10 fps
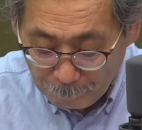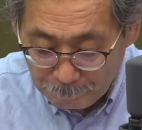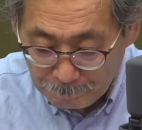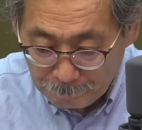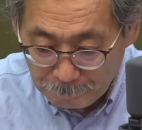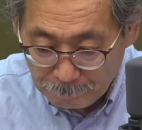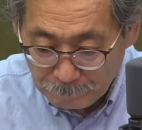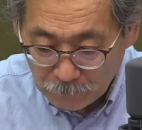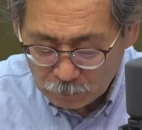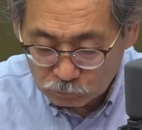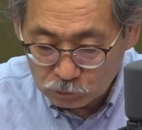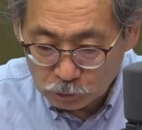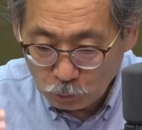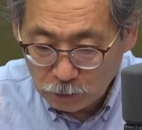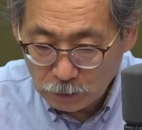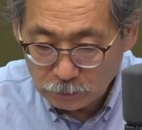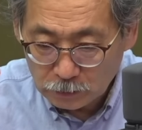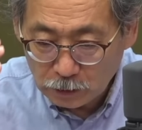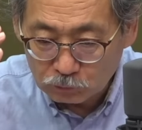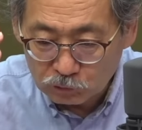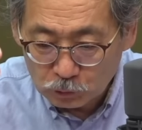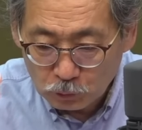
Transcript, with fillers: 음, 우는 소리가 나는데 그 우는